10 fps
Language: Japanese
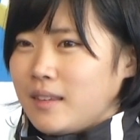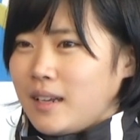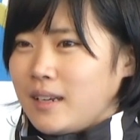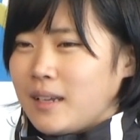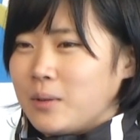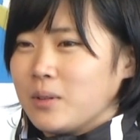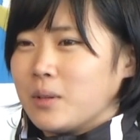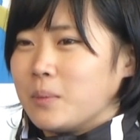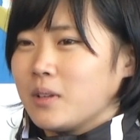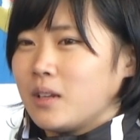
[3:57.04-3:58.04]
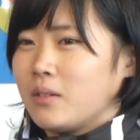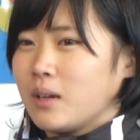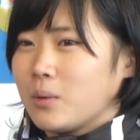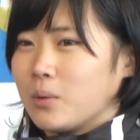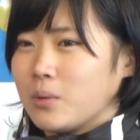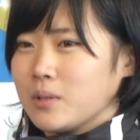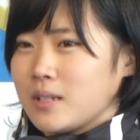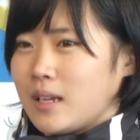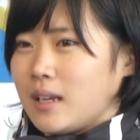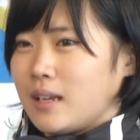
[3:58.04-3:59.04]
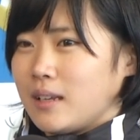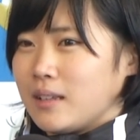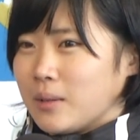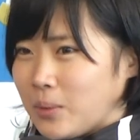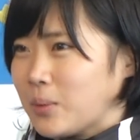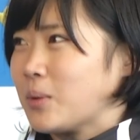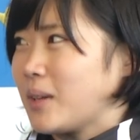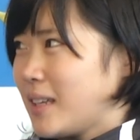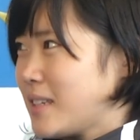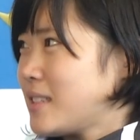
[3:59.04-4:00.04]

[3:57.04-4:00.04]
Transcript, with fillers: 対になろうって思ったのは高校生の時で